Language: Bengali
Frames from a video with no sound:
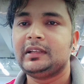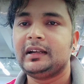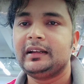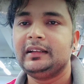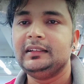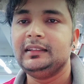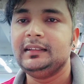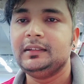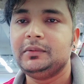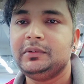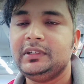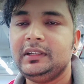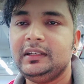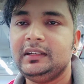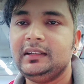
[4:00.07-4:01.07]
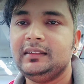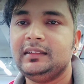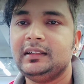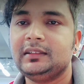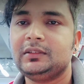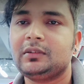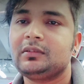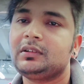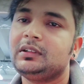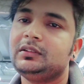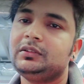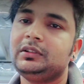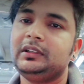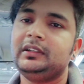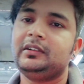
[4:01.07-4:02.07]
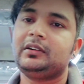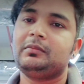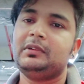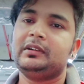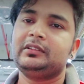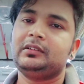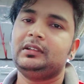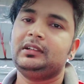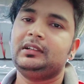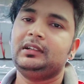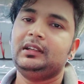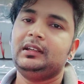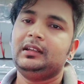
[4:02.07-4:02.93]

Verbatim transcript: থানায় নিয়ে উঠিয়ে নিয়ে যায় তখন কিন্তু এইরকম আসলে